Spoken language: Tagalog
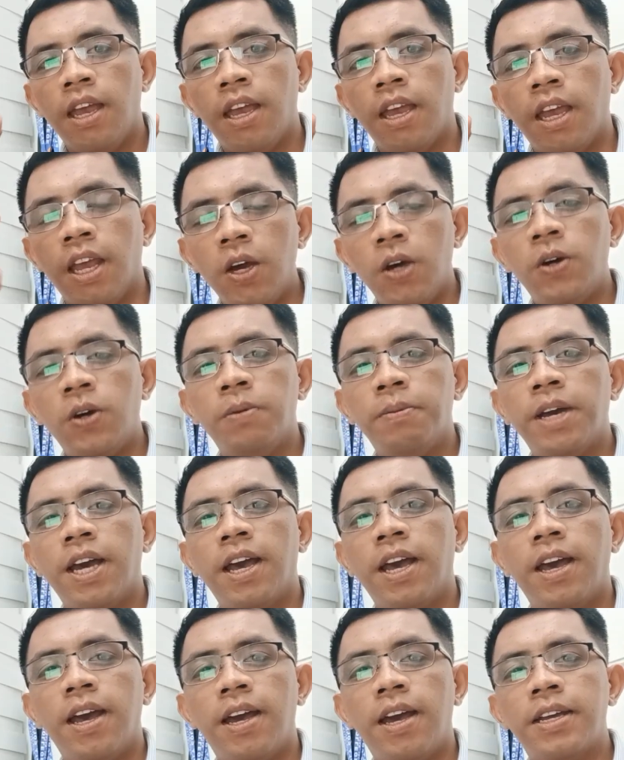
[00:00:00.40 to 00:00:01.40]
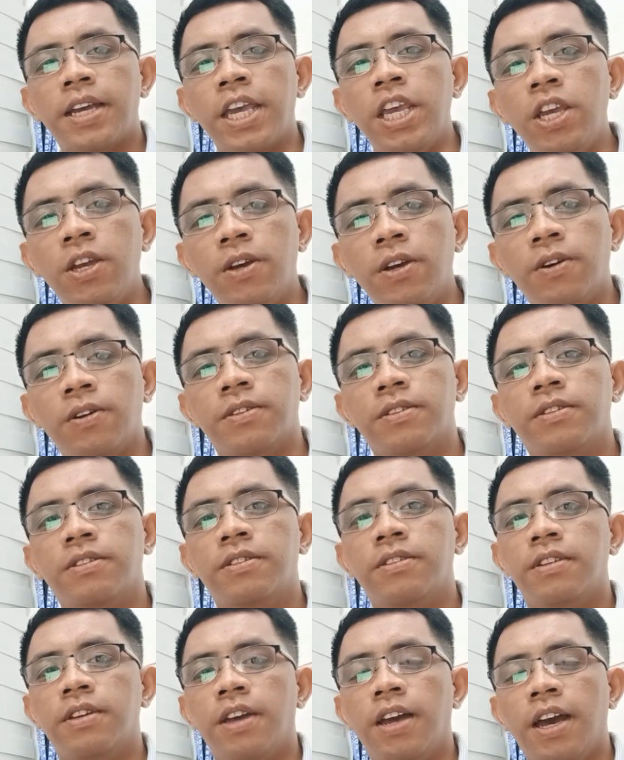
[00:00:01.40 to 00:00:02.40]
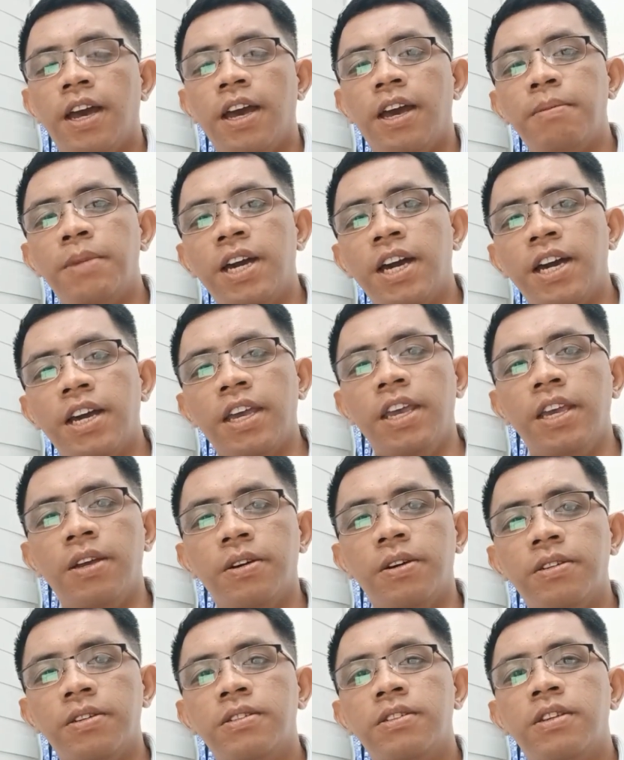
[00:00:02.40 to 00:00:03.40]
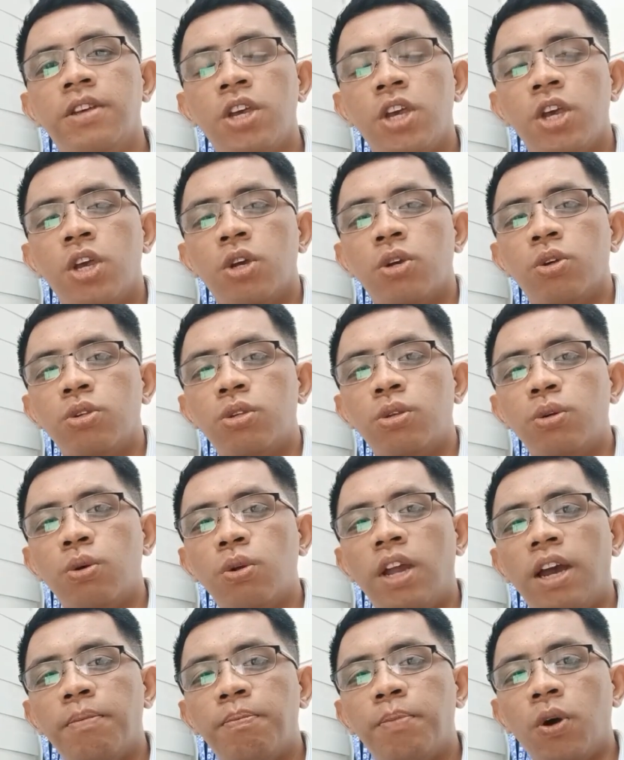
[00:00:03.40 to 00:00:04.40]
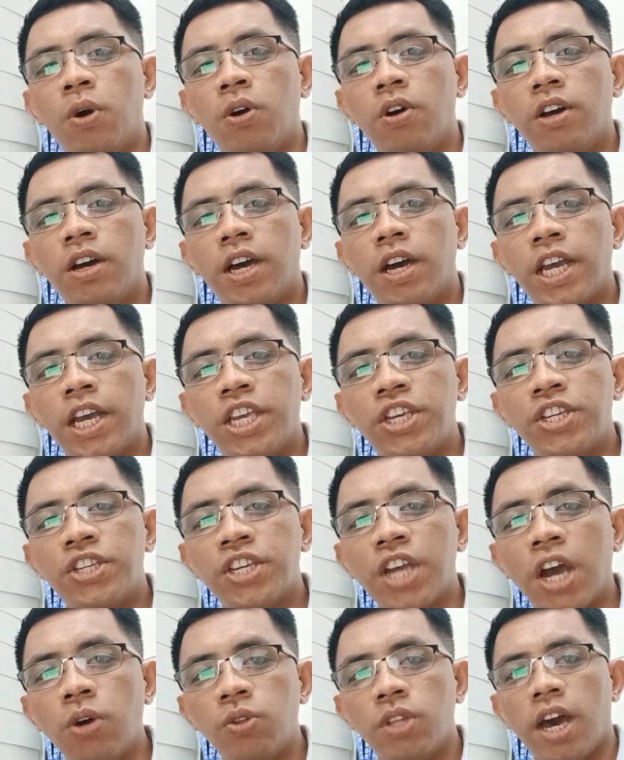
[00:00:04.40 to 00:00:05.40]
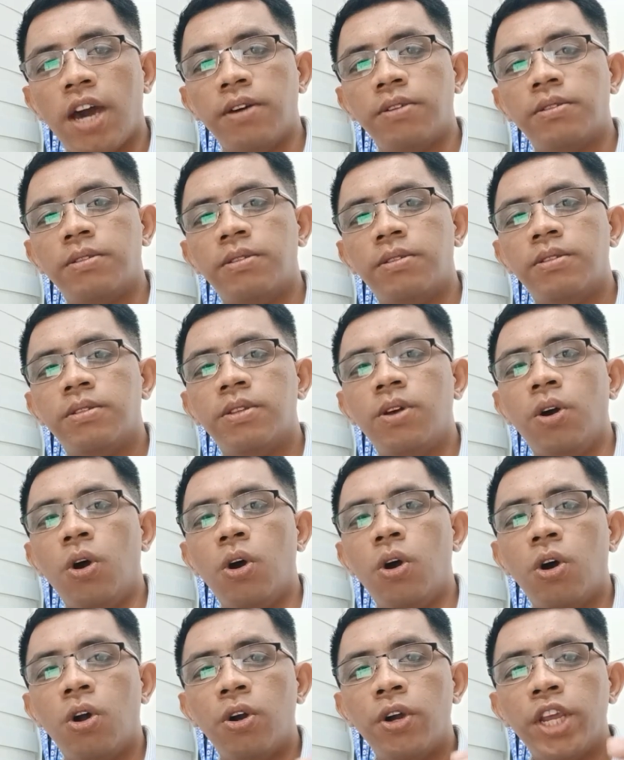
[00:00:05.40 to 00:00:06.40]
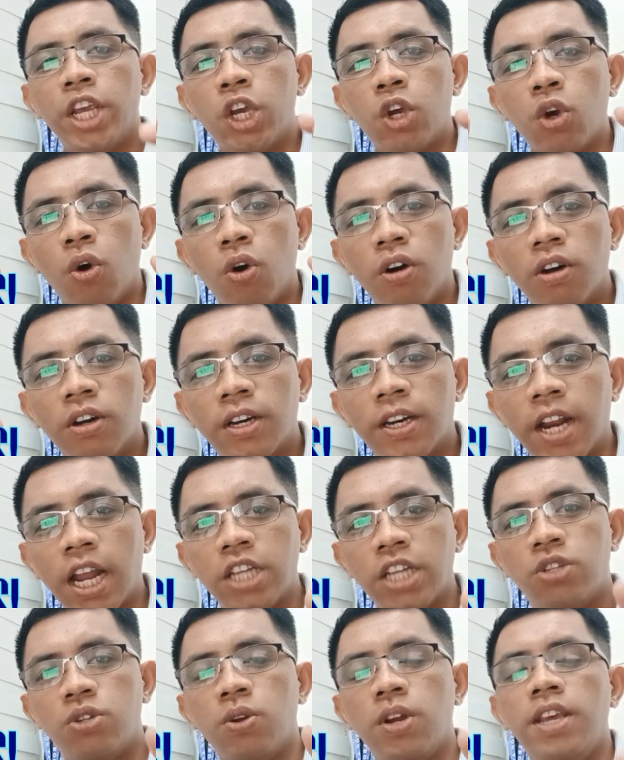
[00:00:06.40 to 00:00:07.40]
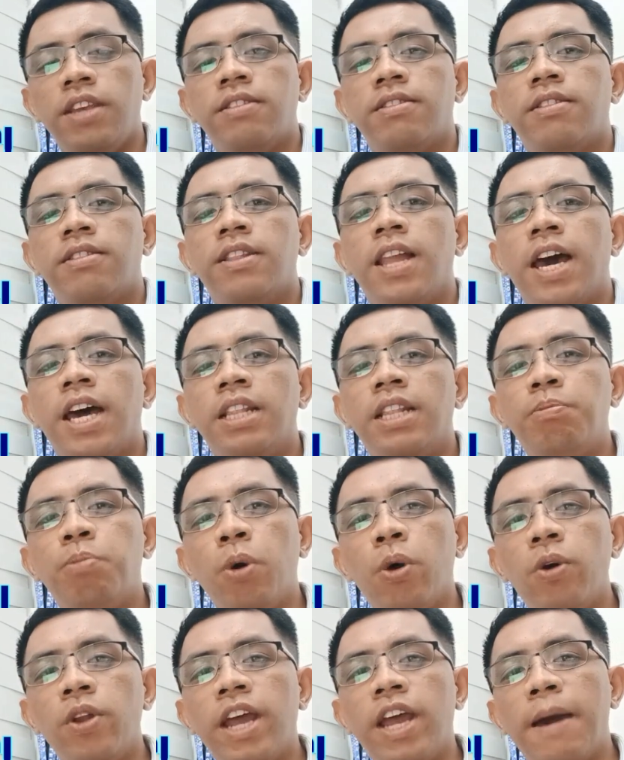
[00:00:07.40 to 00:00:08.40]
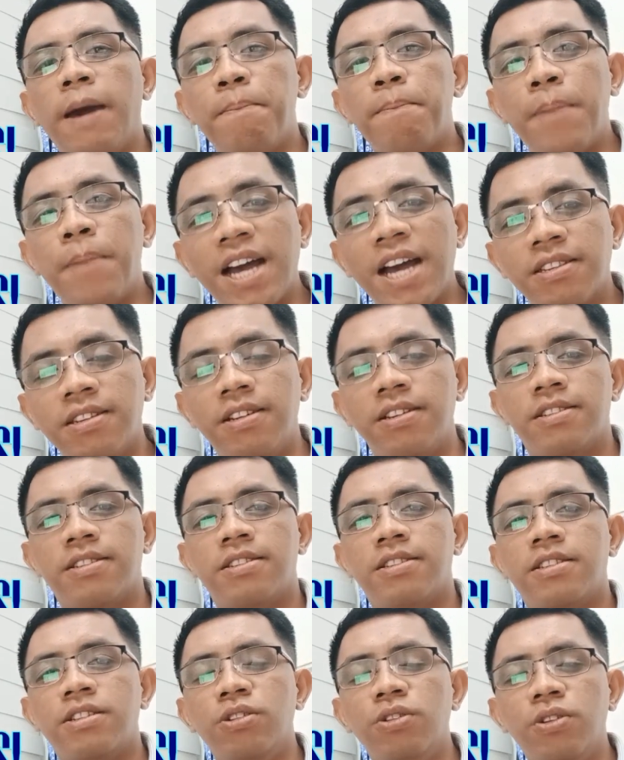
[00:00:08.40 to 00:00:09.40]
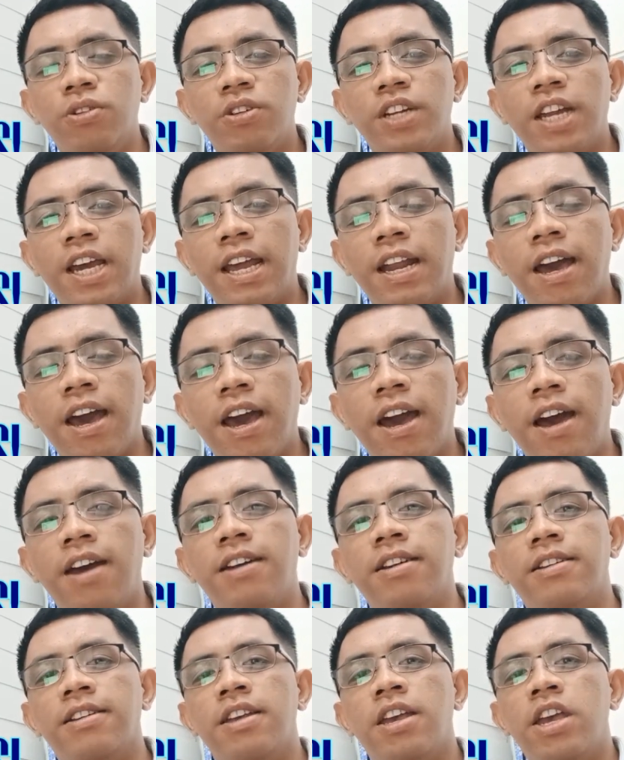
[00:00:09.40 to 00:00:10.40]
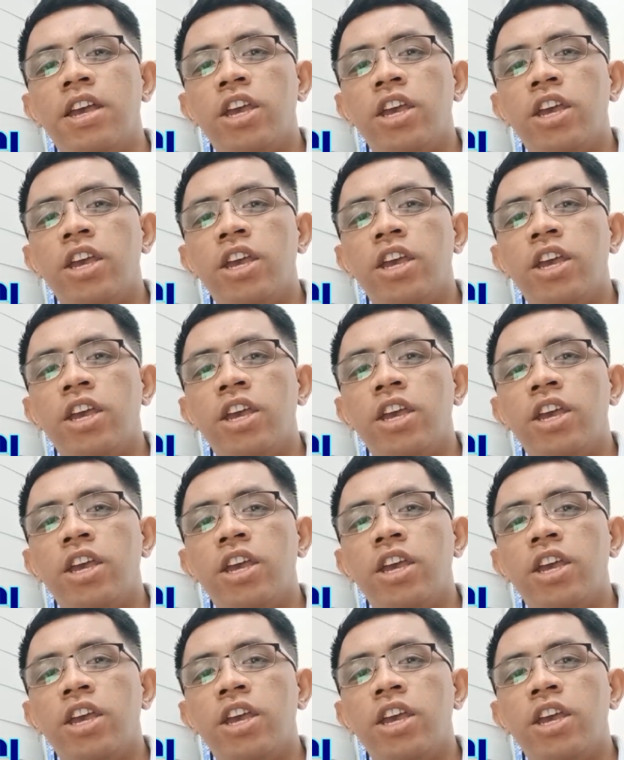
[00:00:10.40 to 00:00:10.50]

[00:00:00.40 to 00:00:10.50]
Hello mga kaigo. Uh, mga kaigo, gusto ko lang pong uh, i-shout out or i-congratulate lahat po ng passers nung nakaraang